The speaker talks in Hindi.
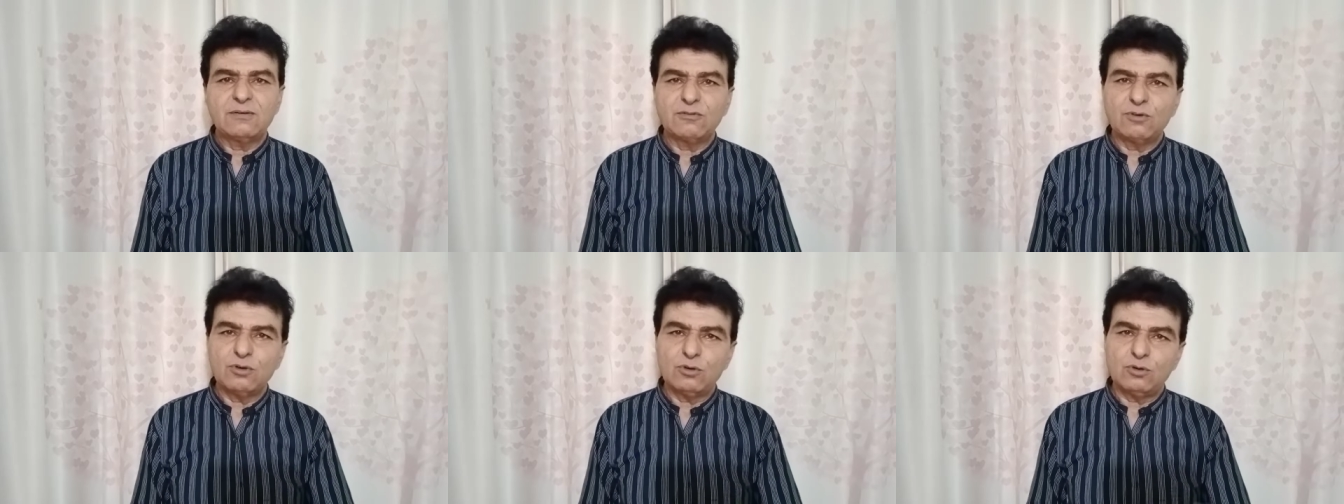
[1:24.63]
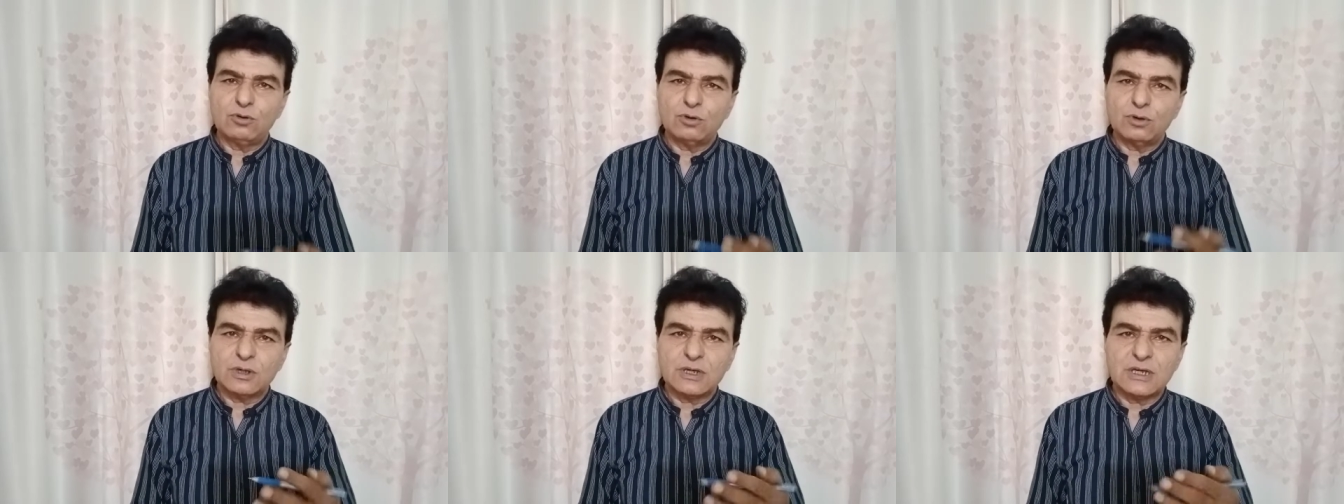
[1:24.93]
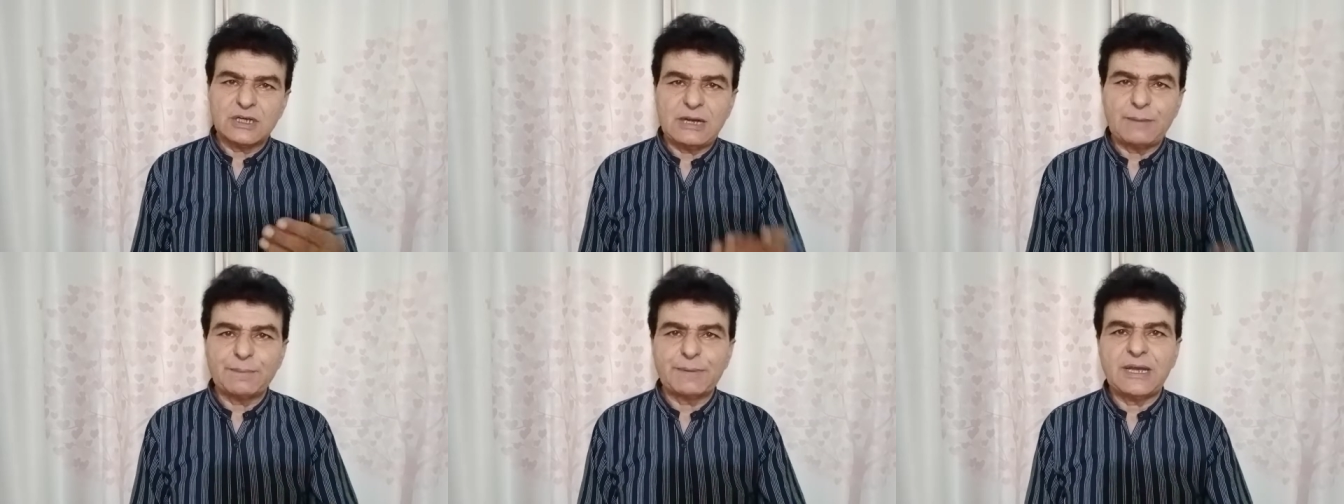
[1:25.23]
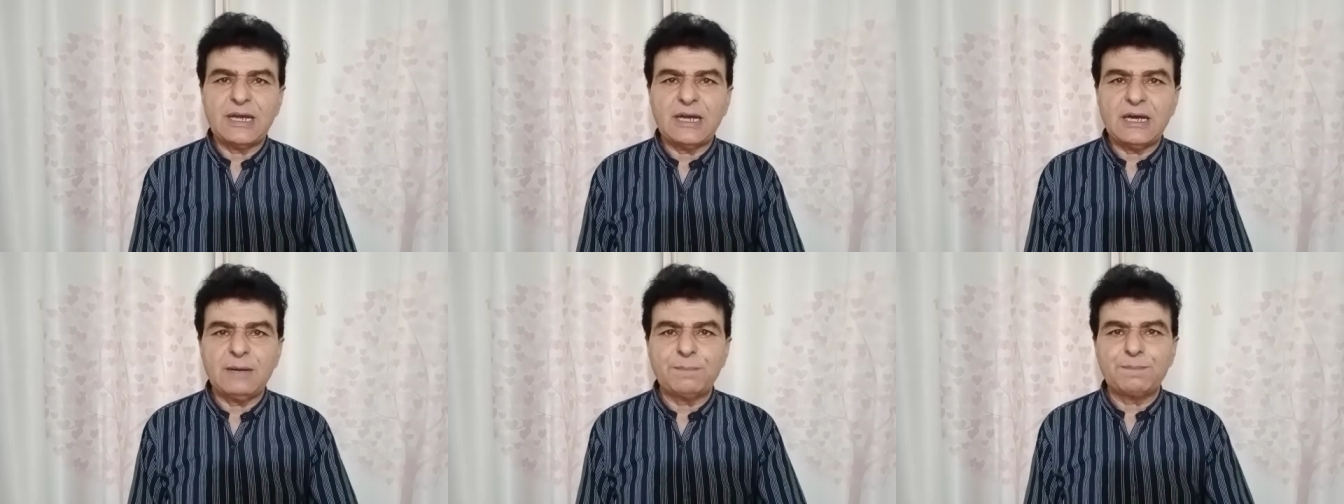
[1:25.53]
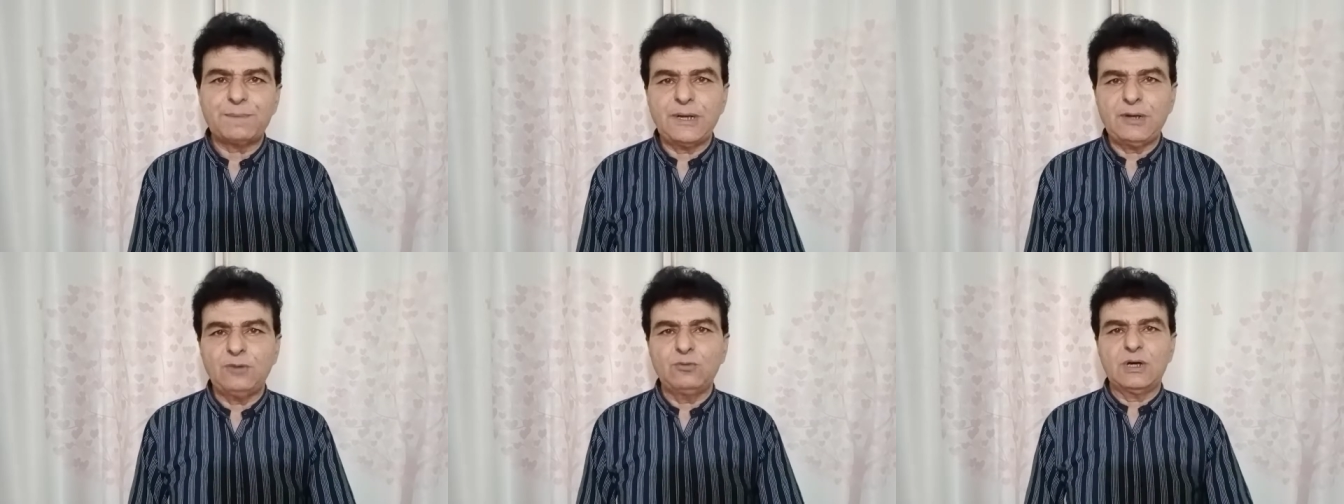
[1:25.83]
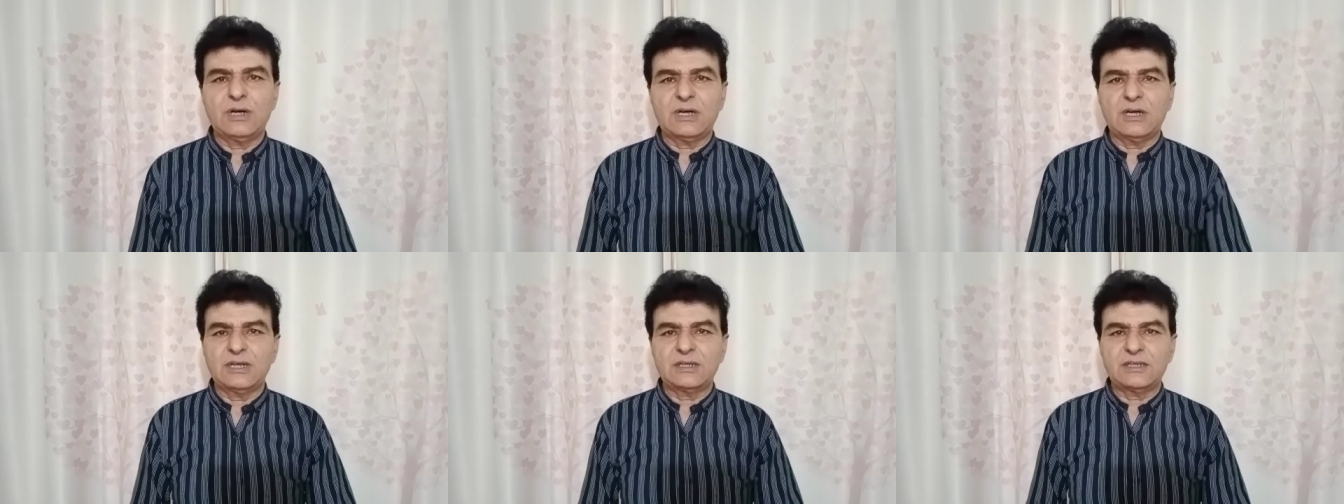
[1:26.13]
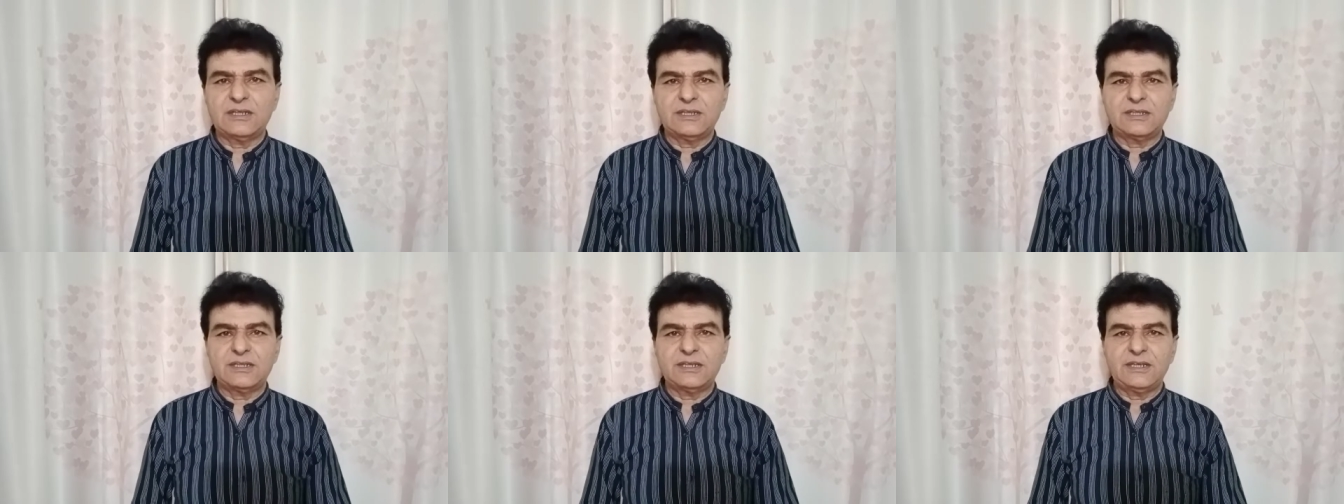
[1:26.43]
वो क्लब के अपने हुआ
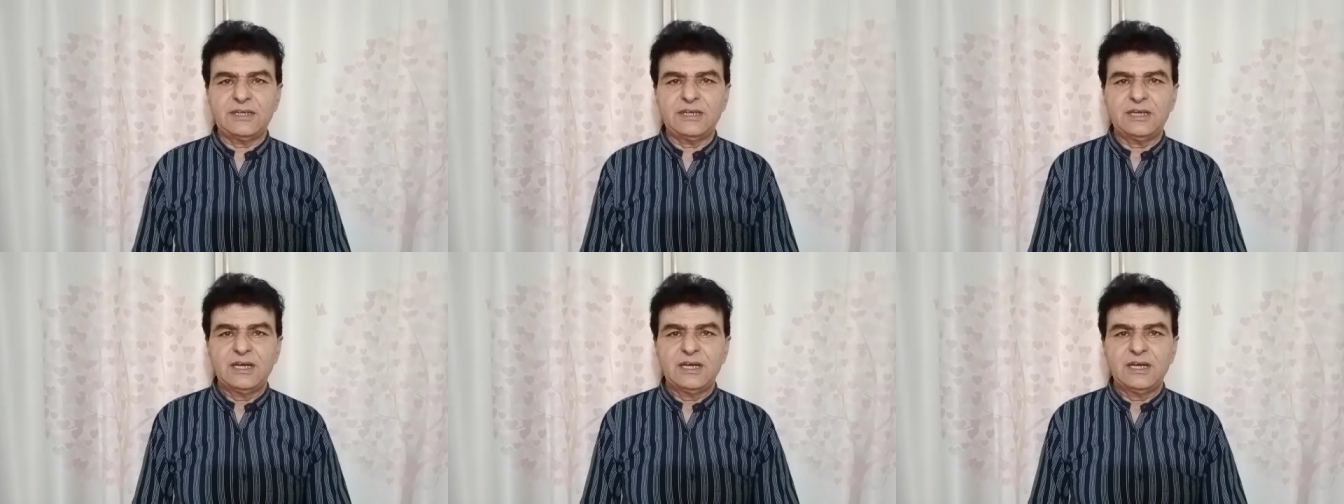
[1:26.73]
करते थे